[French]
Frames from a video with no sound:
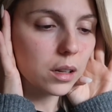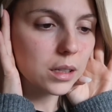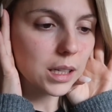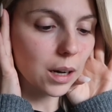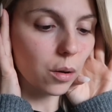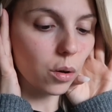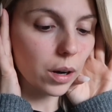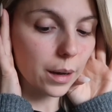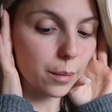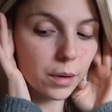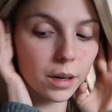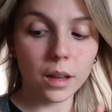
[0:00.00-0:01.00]
C'est
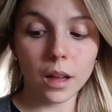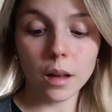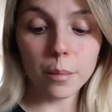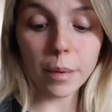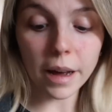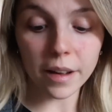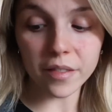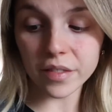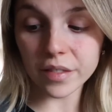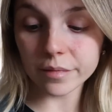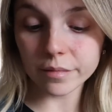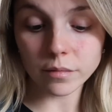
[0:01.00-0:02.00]
horrible.
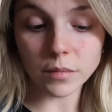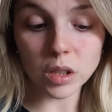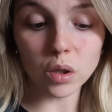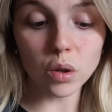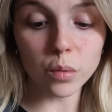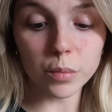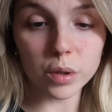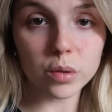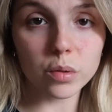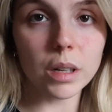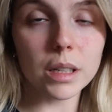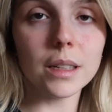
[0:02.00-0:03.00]
Bref, go me
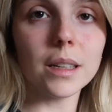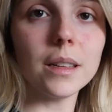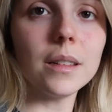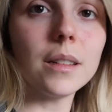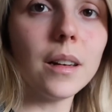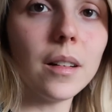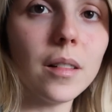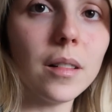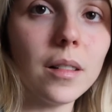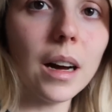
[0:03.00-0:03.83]
soigner euh,